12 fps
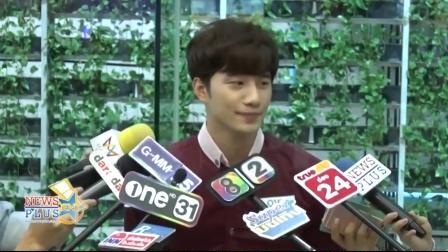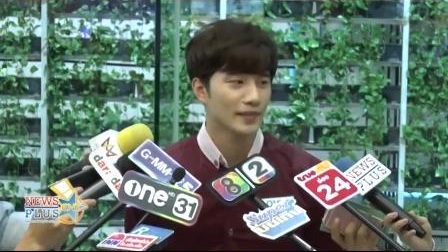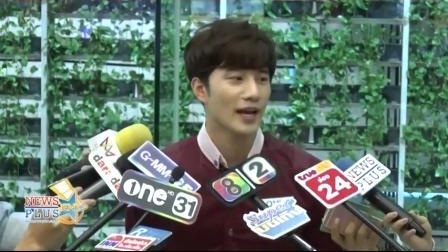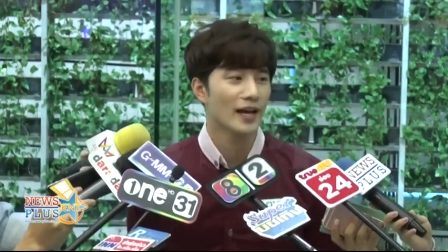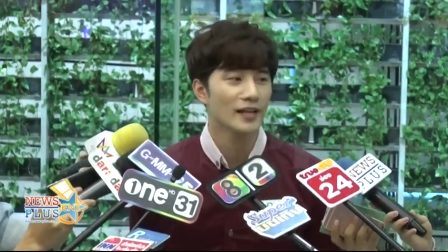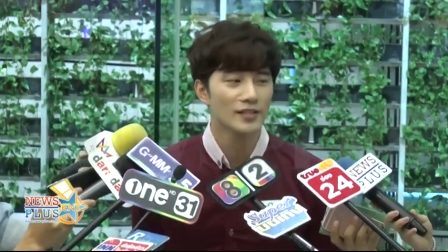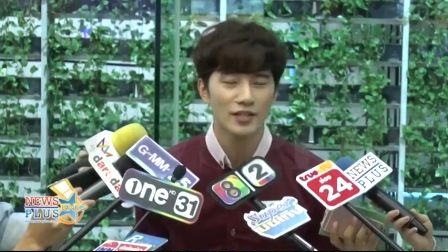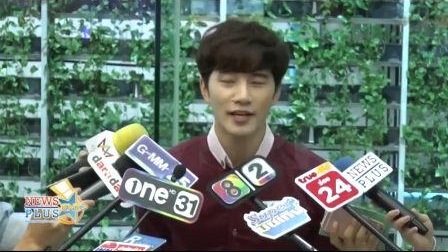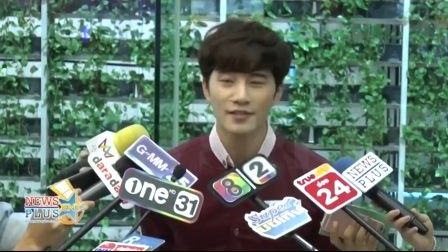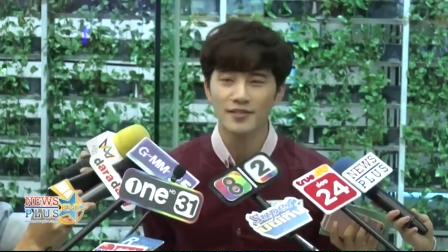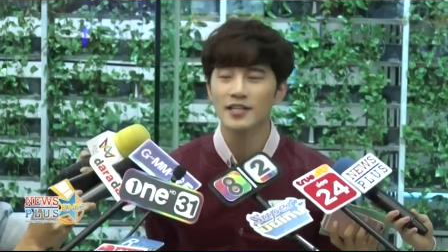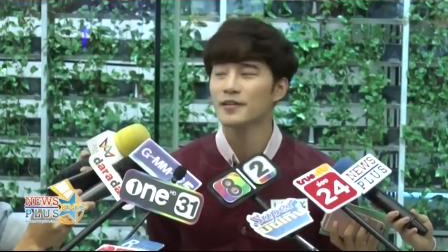นะฮะชื่อ
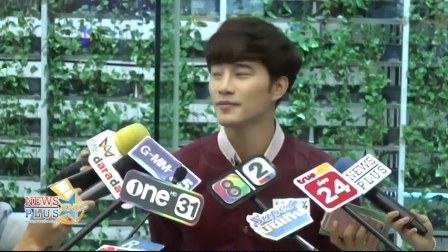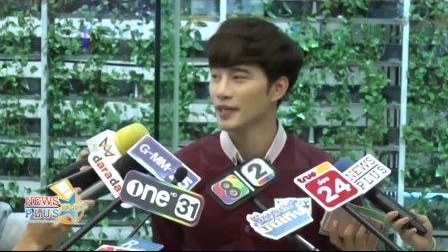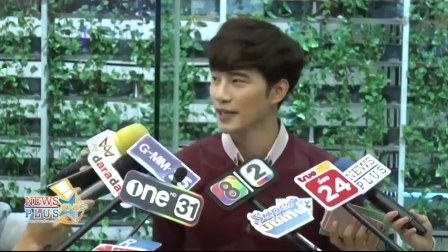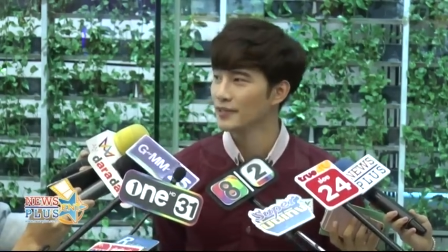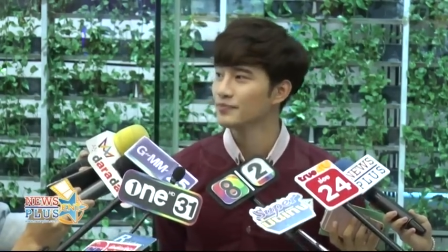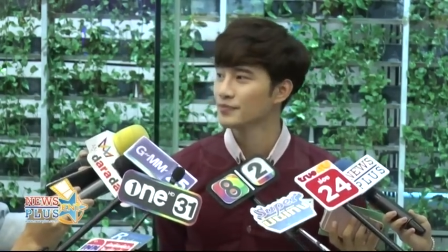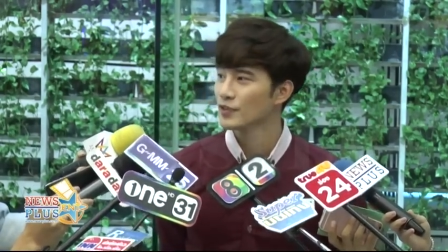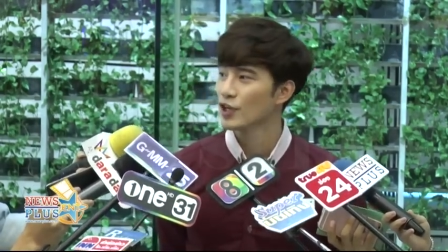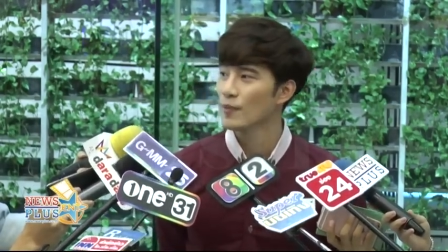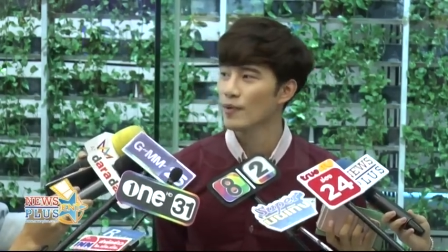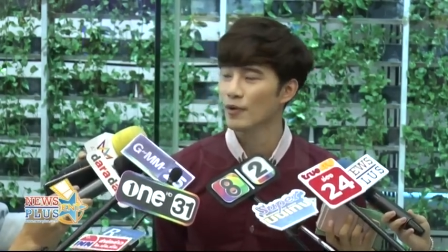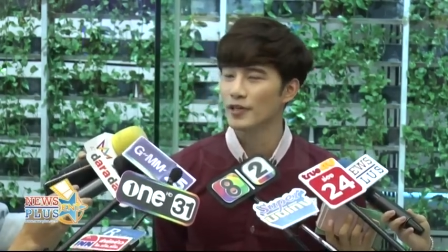Handsome นะฮะ
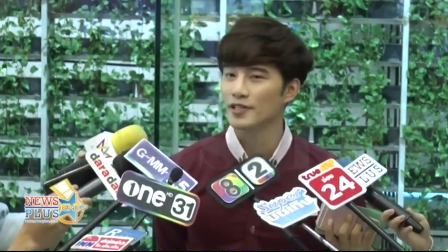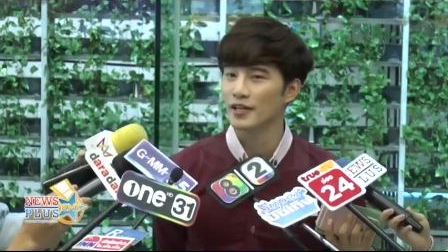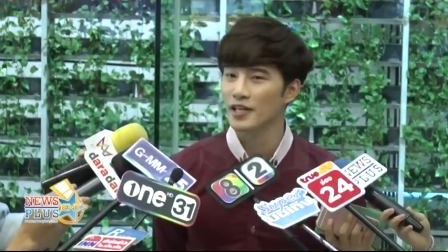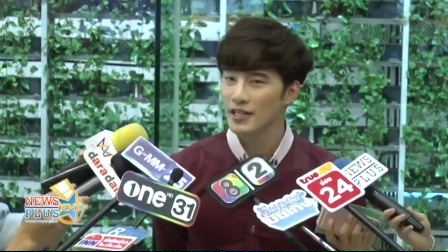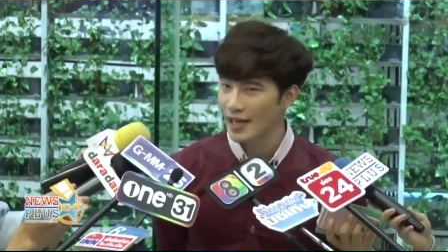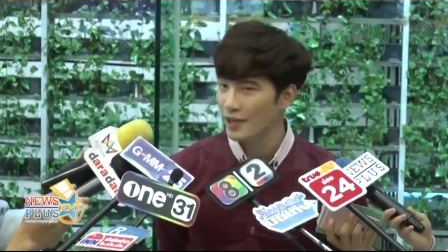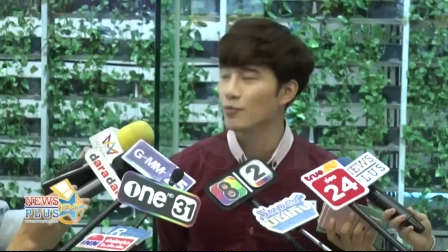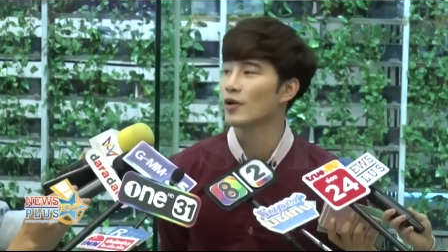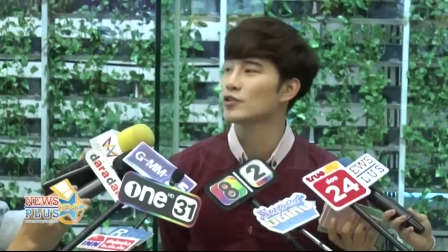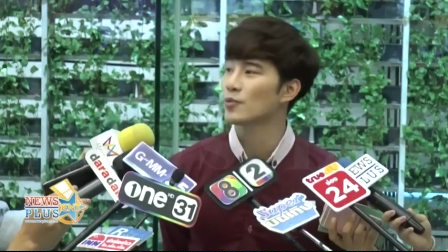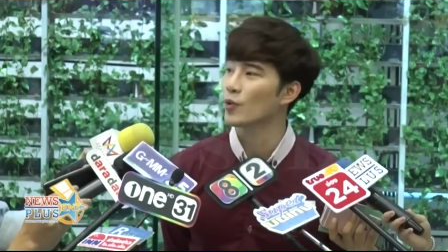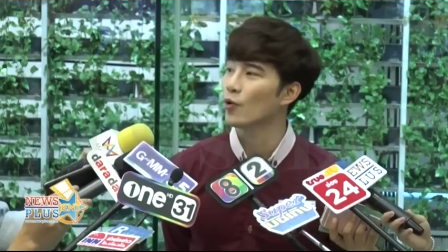ก็เป็นบริษัทที่ใหญ่อยู่พ
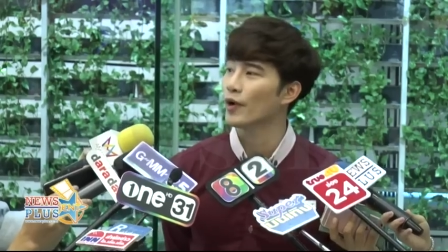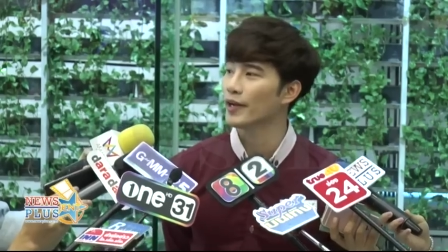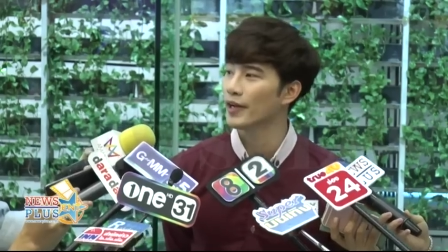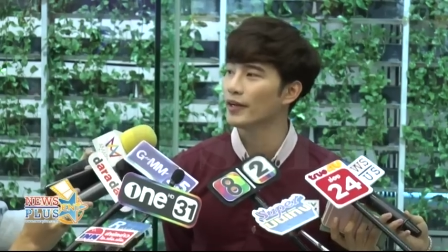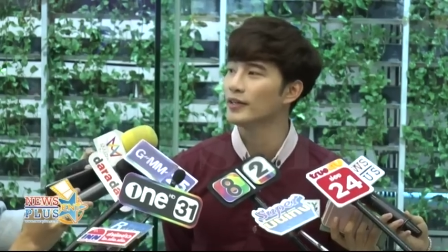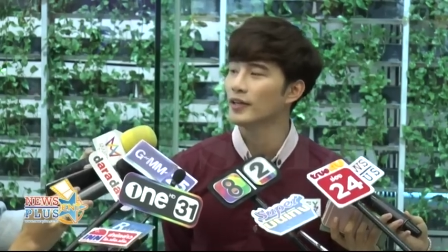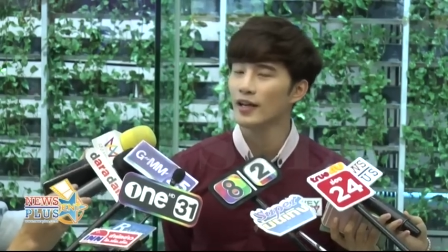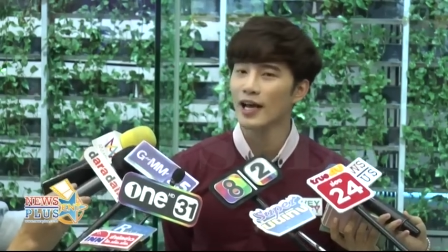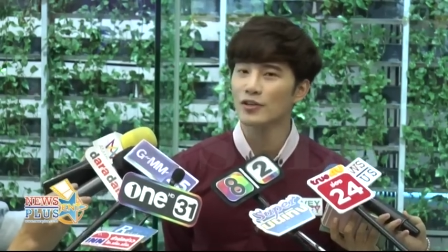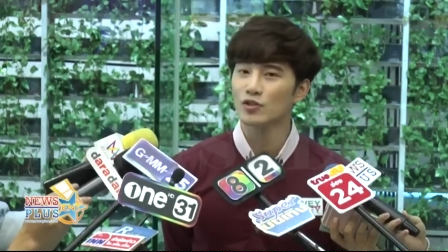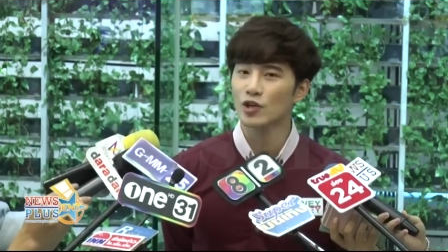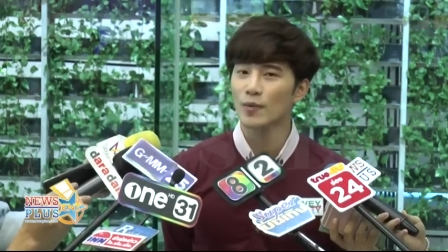อสมควรนะฮะ
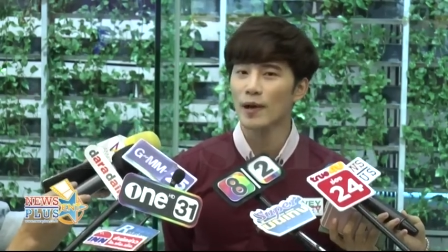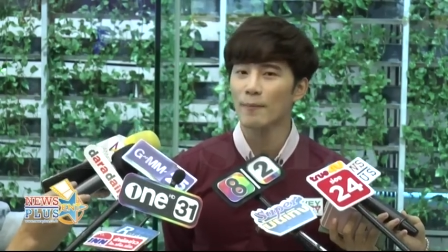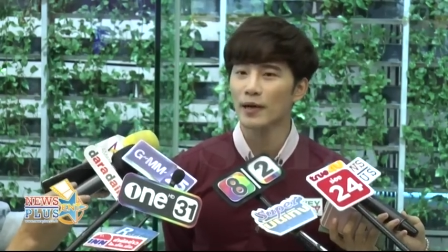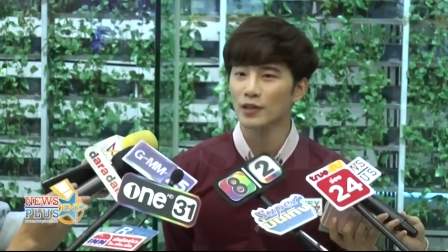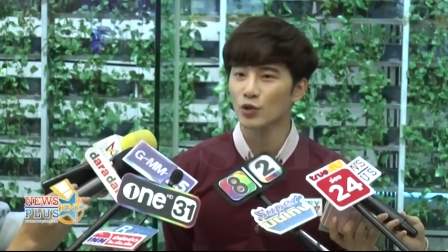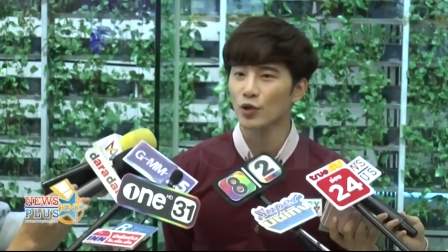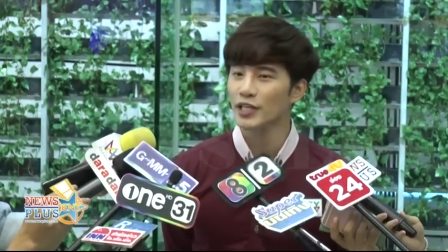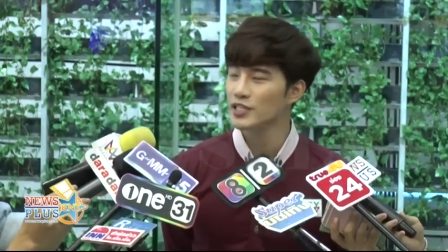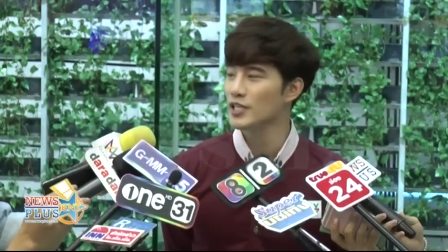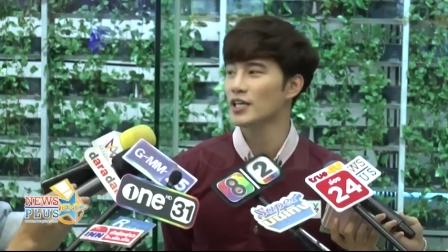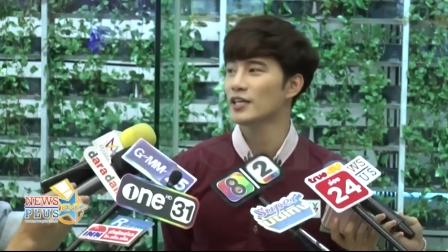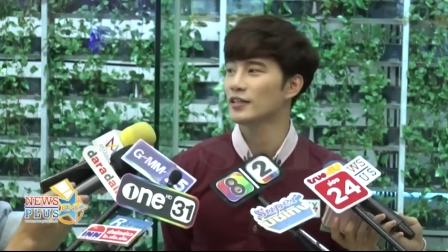ล่าสุดก็ไปเปิดตัวที่
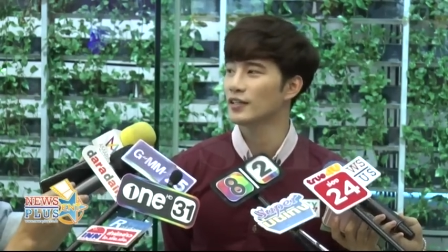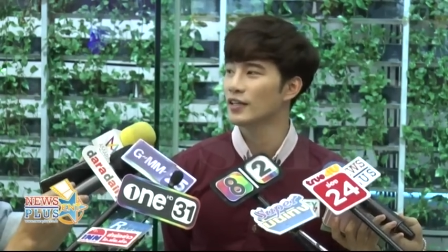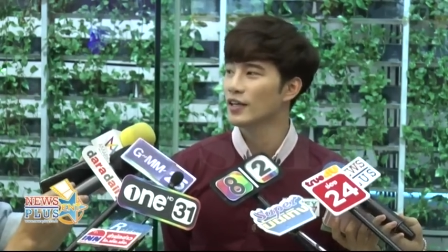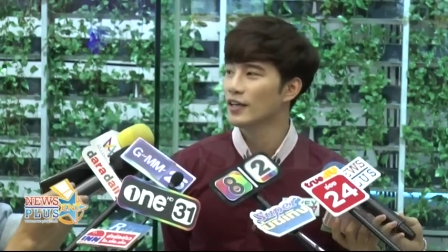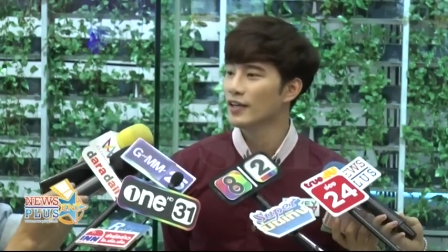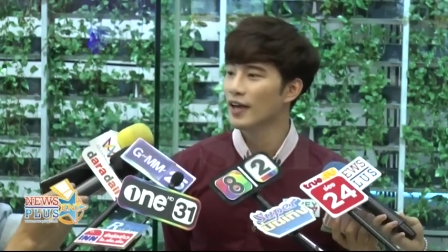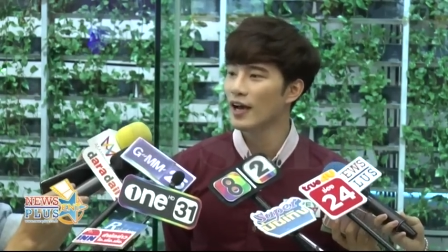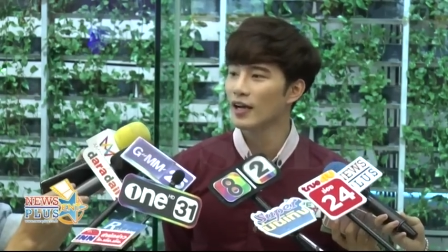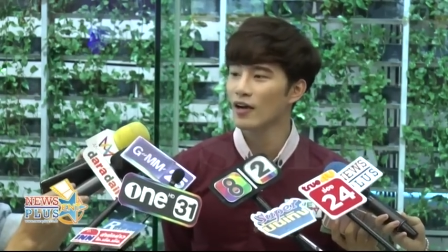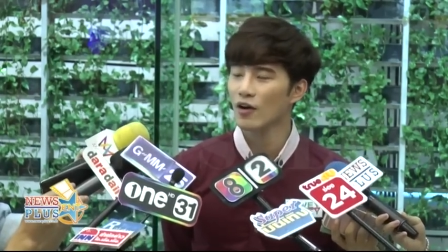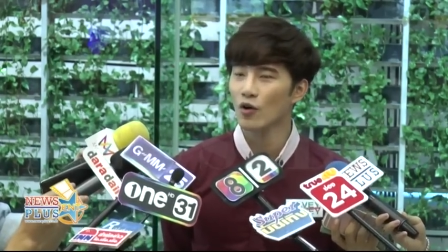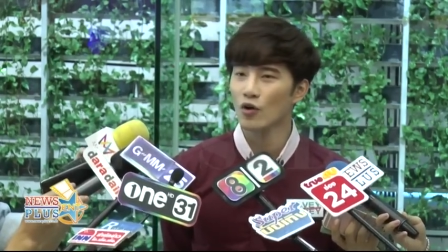จีนนะฮะ
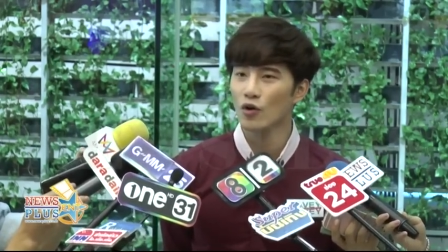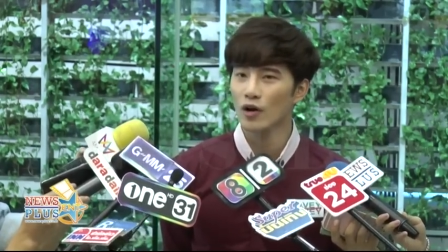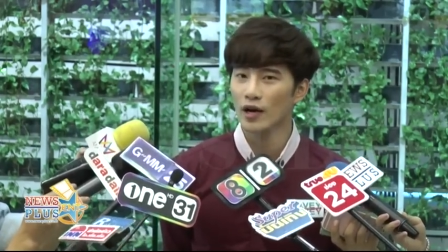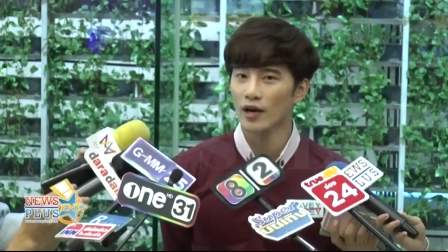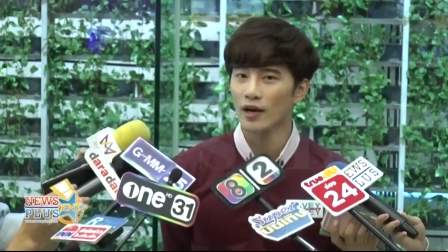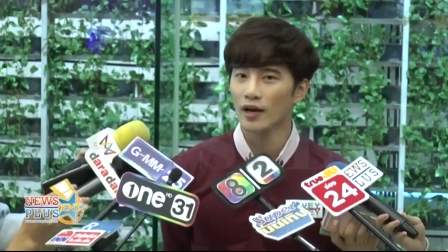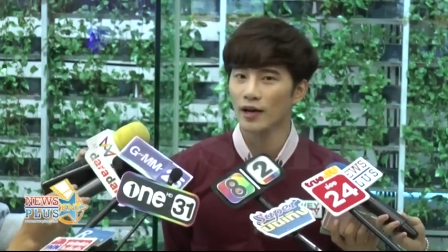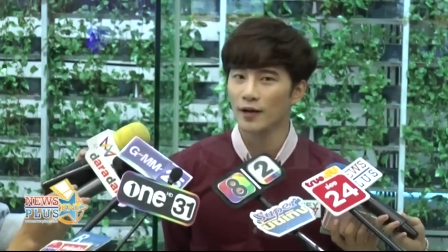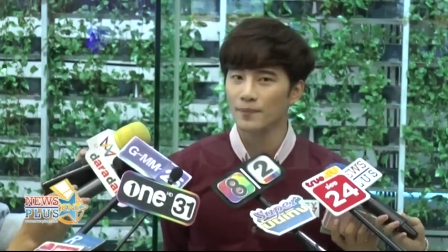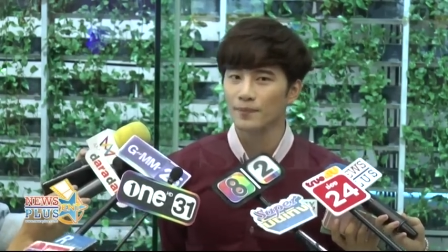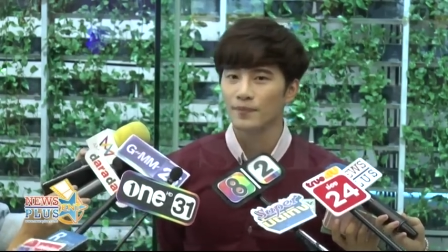เขาเอ่อ